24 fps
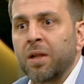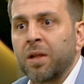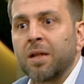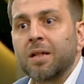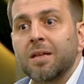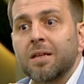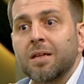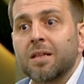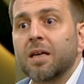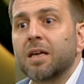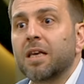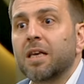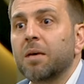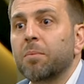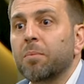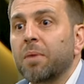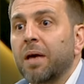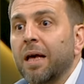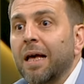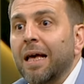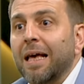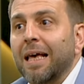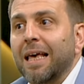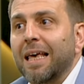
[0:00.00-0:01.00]
nitekim
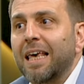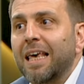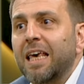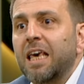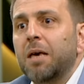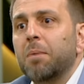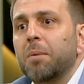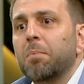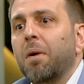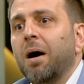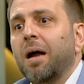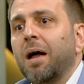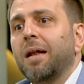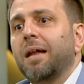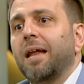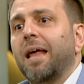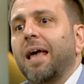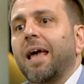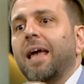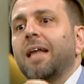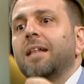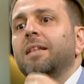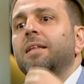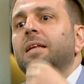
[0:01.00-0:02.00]
iman
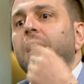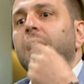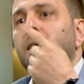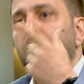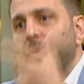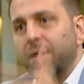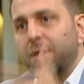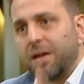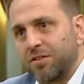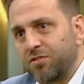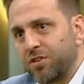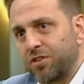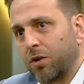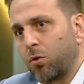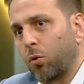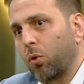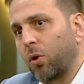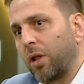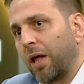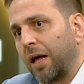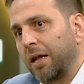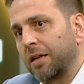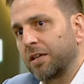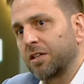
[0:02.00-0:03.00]
edilebilecek
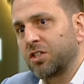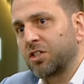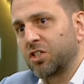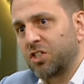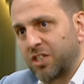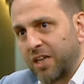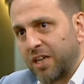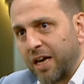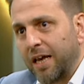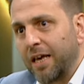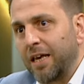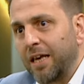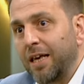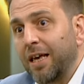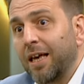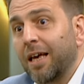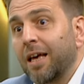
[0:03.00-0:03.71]
olan şey